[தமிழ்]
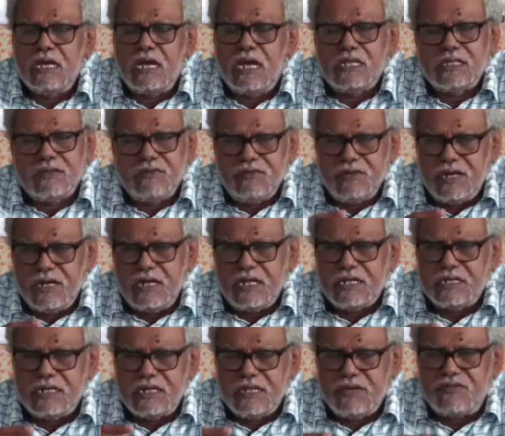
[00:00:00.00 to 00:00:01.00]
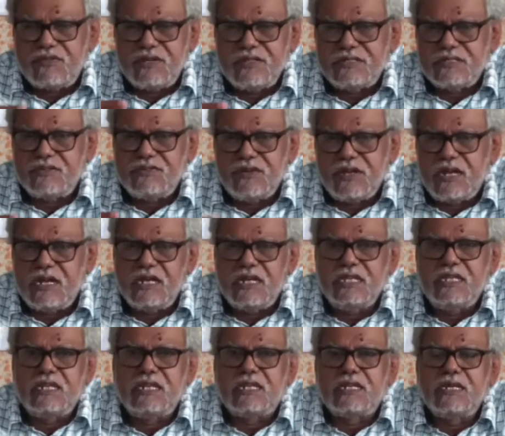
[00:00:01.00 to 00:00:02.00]
அந்த வேர்டு அந்த டெஃபனிஷன்
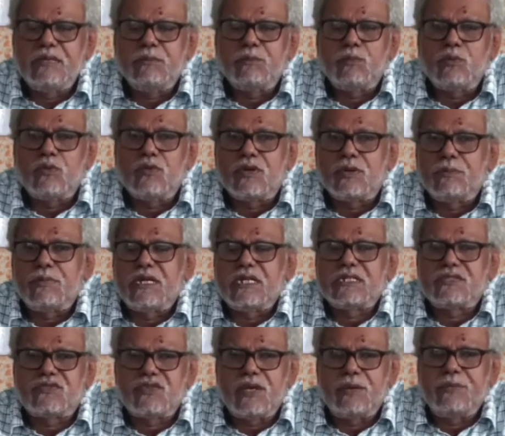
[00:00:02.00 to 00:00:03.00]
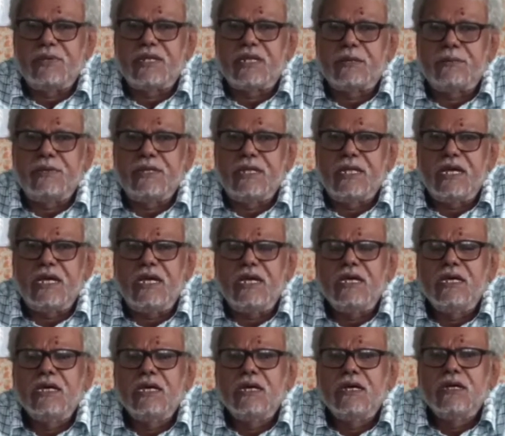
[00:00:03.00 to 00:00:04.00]
வேர்ட்லேயே இருக்குது பூவர் மேன்ஸ் ஃபேப்ரிக் அப்படின்னா
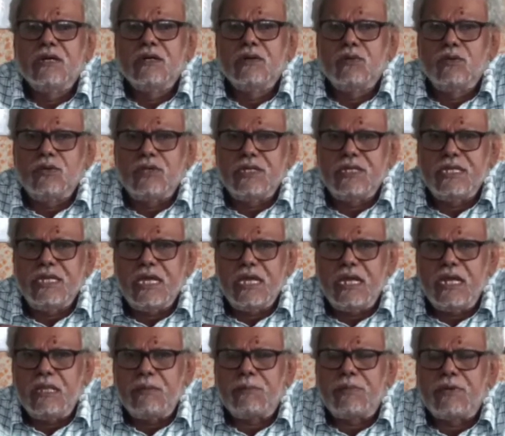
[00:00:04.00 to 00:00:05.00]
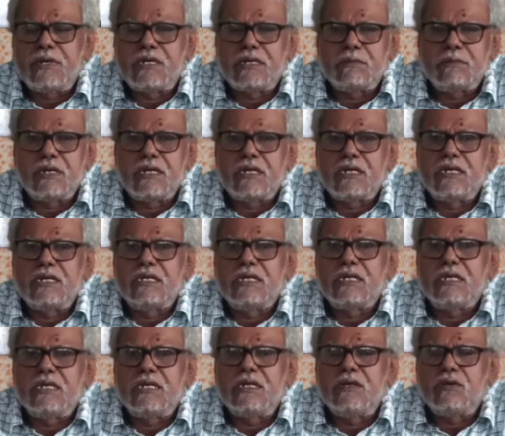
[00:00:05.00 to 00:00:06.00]
ஒரு ஏழைப்பட்ட
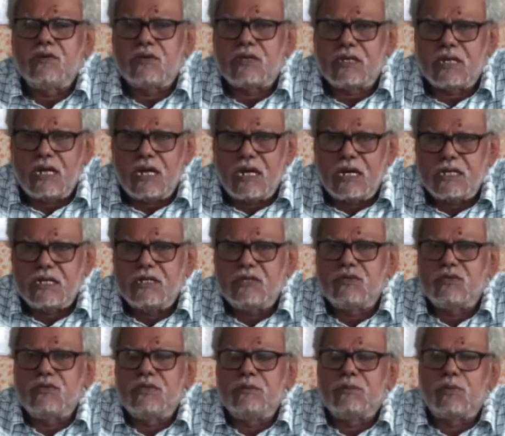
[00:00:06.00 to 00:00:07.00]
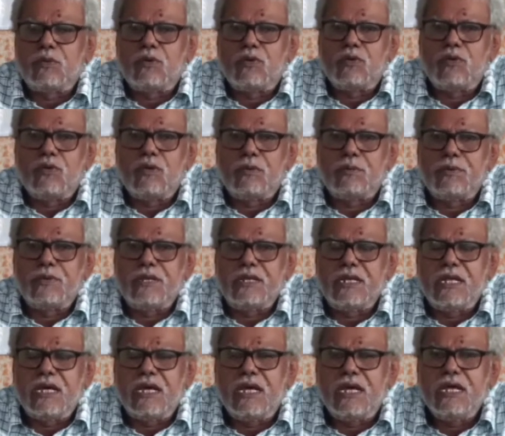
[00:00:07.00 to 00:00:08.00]
மக்களுக்கு காட்டன் துணி போடணும்
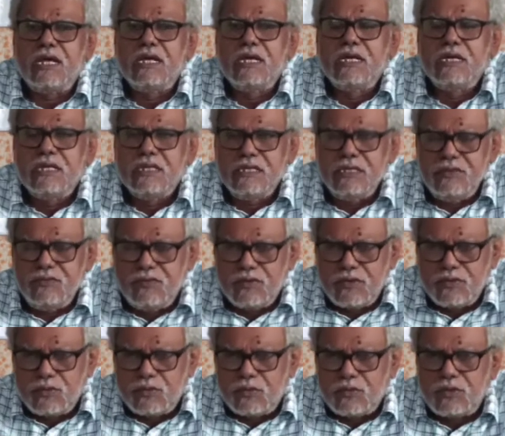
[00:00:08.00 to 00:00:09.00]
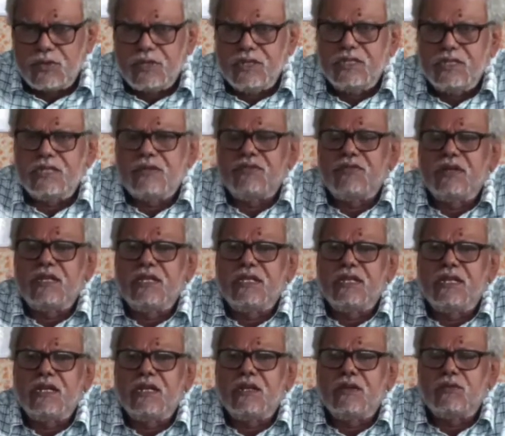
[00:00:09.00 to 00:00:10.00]
அப்படின்னா இவ்வளவு குறைந்த
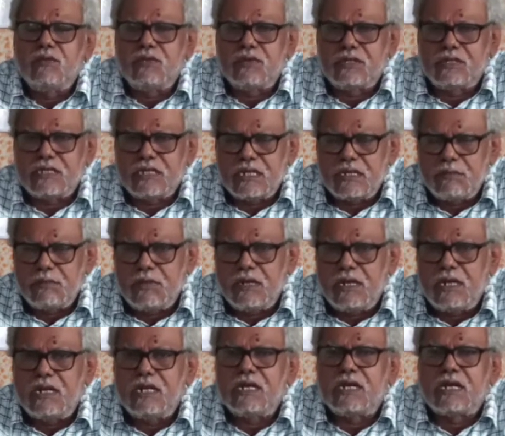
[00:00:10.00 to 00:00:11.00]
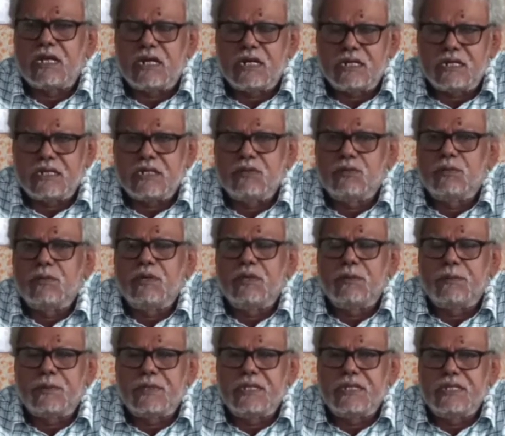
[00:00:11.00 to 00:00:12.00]
விலையில் ஒரு தரமான காட்டனை
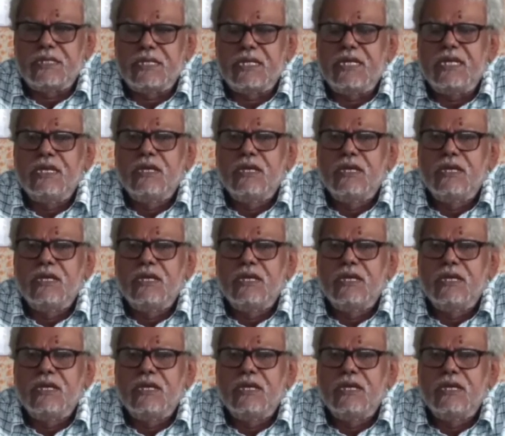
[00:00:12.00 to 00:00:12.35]
உபயோகப்படுத்தி